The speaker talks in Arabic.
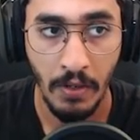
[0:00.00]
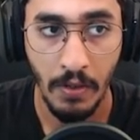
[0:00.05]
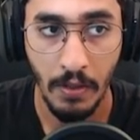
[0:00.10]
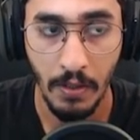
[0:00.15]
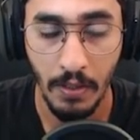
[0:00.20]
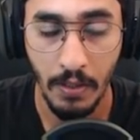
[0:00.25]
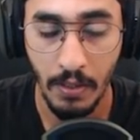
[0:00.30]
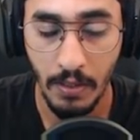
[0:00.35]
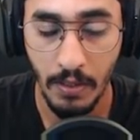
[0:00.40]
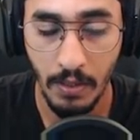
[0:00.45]

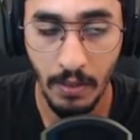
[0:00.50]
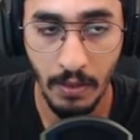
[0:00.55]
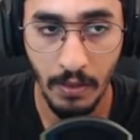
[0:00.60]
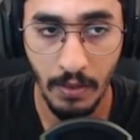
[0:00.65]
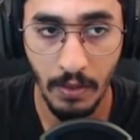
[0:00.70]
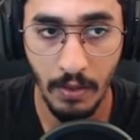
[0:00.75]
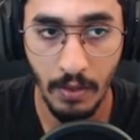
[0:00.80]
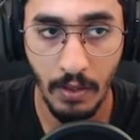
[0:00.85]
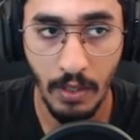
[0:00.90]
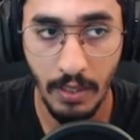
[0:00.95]

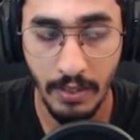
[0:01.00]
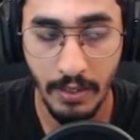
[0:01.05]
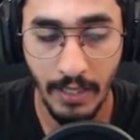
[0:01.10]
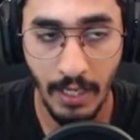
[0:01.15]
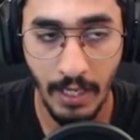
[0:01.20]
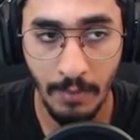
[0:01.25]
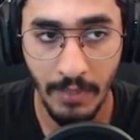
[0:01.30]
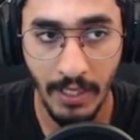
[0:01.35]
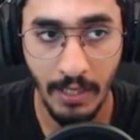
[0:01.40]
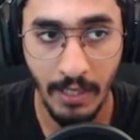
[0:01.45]
آه
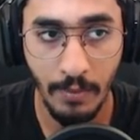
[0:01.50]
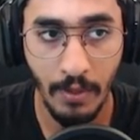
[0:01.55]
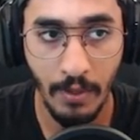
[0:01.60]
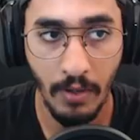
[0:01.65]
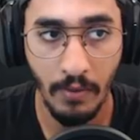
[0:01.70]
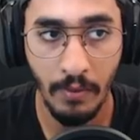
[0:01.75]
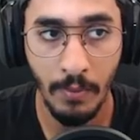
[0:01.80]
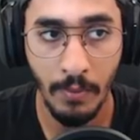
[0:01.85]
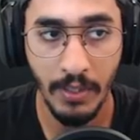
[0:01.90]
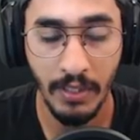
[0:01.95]
تكلمت عليه
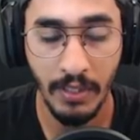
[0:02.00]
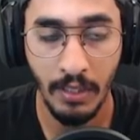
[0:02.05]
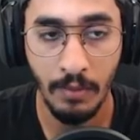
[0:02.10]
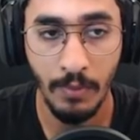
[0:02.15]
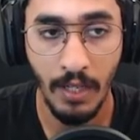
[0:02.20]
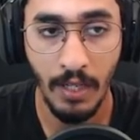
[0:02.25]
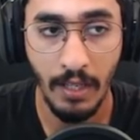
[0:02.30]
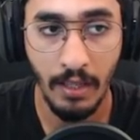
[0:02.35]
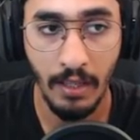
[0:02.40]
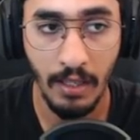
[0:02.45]
برضه في المقطع
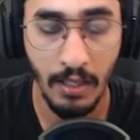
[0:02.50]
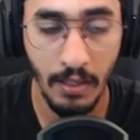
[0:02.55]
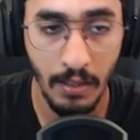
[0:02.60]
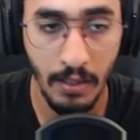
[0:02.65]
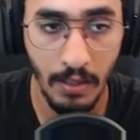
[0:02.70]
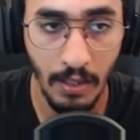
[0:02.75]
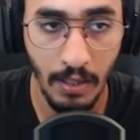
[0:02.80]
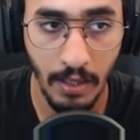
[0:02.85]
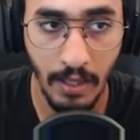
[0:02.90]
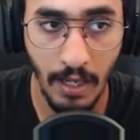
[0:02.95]
الماضي
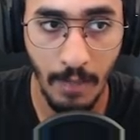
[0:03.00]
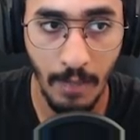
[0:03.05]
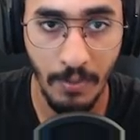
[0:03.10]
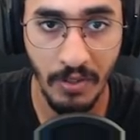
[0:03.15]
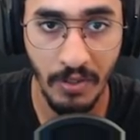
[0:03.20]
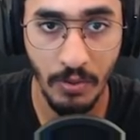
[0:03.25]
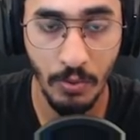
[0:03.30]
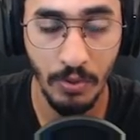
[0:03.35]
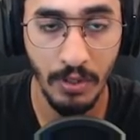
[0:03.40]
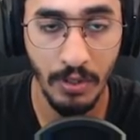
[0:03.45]
آه
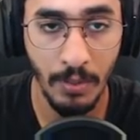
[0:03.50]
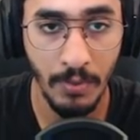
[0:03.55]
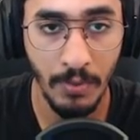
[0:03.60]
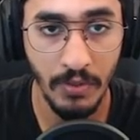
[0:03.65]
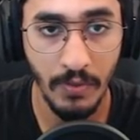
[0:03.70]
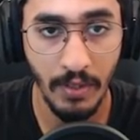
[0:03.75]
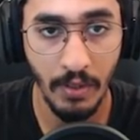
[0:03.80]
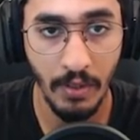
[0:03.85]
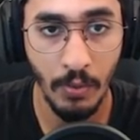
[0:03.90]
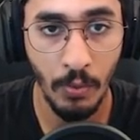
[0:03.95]
ثابت والدمج
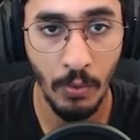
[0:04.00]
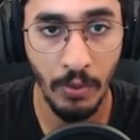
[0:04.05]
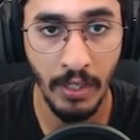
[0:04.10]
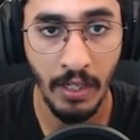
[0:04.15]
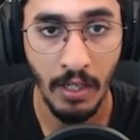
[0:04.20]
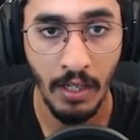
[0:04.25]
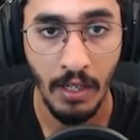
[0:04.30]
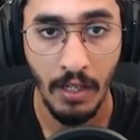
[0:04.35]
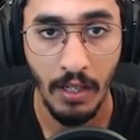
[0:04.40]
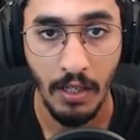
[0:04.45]
فيه قوي
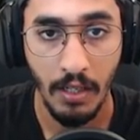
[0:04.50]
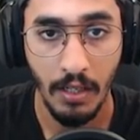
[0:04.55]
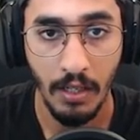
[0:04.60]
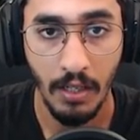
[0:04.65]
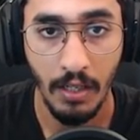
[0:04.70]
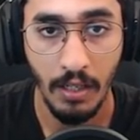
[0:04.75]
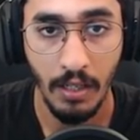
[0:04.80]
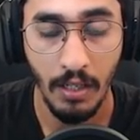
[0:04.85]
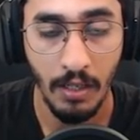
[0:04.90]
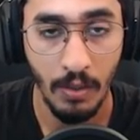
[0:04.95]

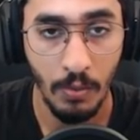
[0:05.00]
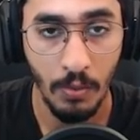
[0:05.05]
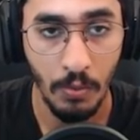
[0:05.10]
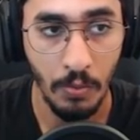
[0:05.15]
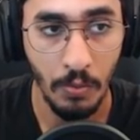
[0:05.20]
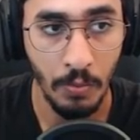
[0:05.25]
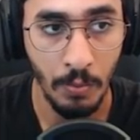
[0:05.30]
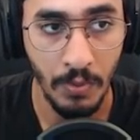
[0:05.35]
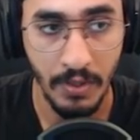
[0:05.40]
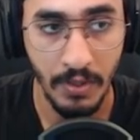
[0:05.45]
آه
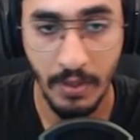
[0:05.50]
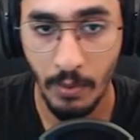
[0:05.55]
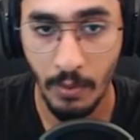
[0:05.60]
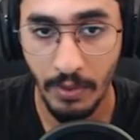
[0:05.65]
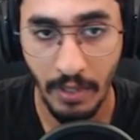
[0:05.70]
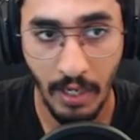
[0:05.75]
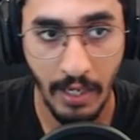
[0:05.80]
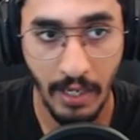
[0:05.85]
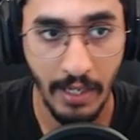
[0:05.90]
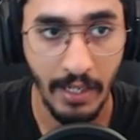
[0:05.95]
ويسوي
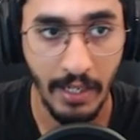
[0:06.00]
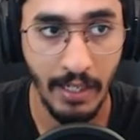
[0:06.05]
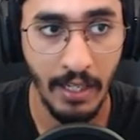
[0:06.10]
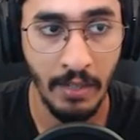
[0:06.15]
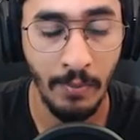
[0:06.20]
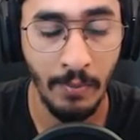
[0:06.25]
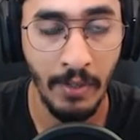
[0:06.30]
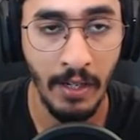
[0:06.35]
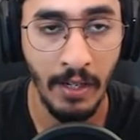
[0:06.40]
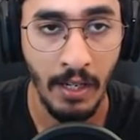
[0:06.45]
تراهك
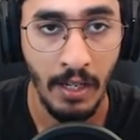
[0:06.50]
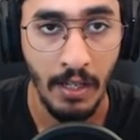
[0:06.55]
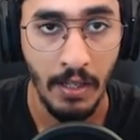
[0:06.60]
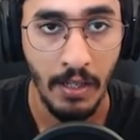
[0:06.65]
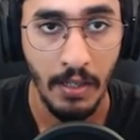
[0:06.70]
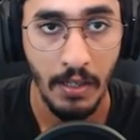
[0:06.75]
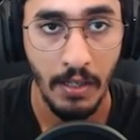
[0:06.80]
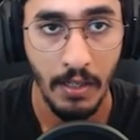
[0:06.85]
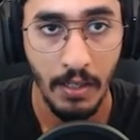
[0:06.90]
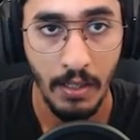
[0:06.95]
للانمي
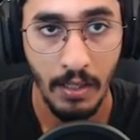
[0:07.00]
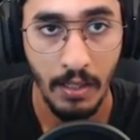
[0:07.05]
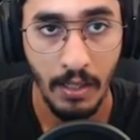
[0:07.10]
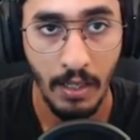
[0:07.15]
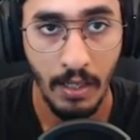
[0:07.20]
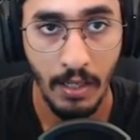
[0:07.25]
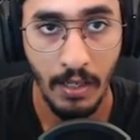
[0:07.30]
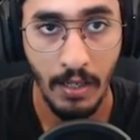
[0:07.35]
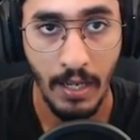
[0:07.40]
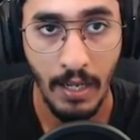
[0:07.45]

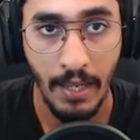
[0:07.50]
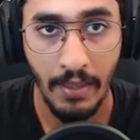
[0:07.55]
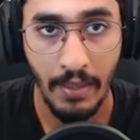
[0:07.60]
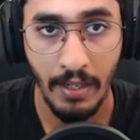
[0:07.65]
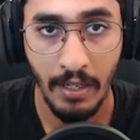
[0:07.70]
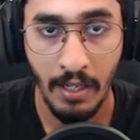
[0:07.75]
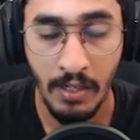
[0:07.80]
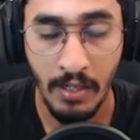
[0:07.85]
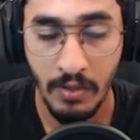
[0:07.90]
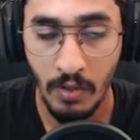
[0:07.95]
آه هذا
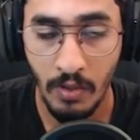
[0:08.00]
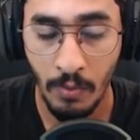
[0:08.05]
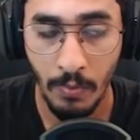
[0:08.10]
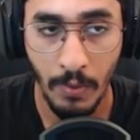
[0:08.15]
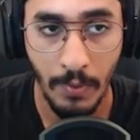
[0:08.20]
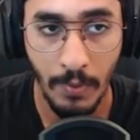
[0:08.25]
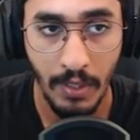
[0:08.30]
الجلنسون بابل